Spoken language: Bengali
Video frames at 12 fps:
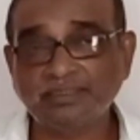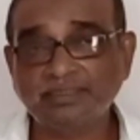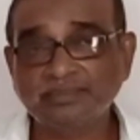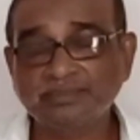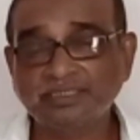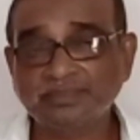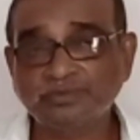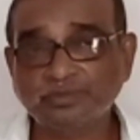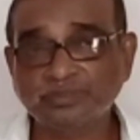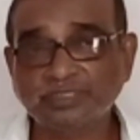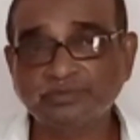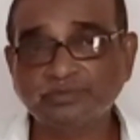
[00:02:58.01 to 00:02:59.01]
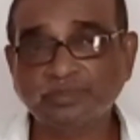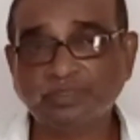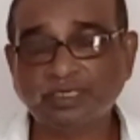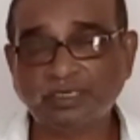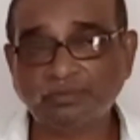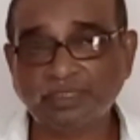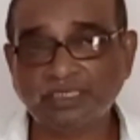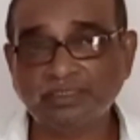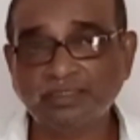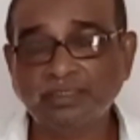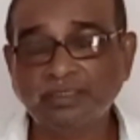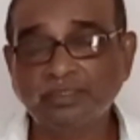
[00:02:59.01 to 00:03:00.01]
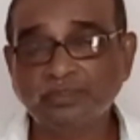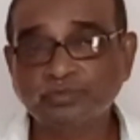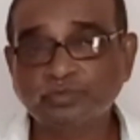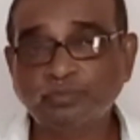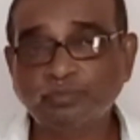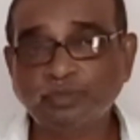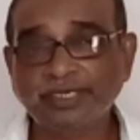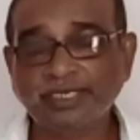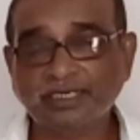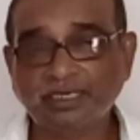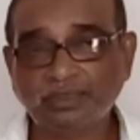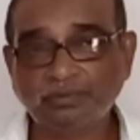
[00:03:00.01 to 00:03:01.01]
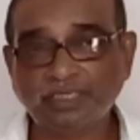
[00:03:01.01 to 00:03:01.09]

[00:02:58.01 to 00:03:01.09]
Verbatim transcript: সেদ্ধ সেদ্ধ খাওয়া সময়ে খাওয়া